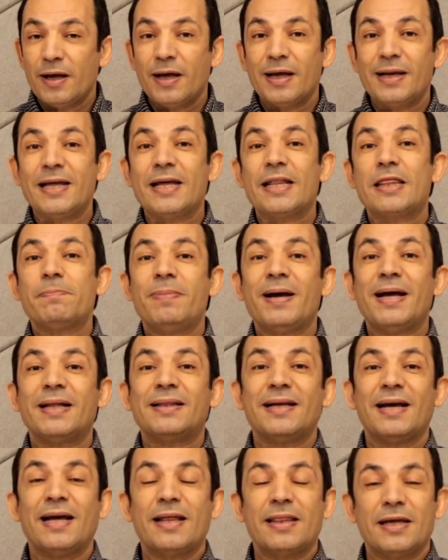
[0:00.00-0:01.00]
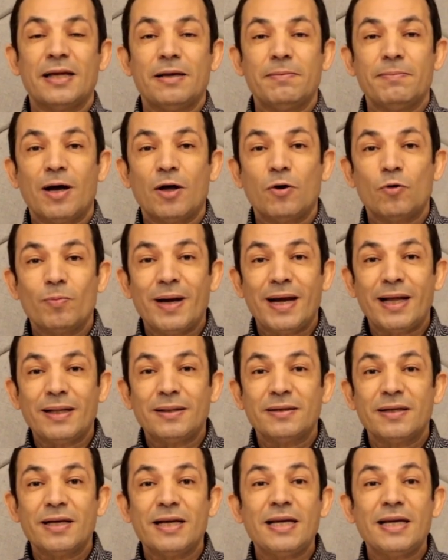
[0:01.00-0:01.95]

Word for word: لإثبات هذه المعلومات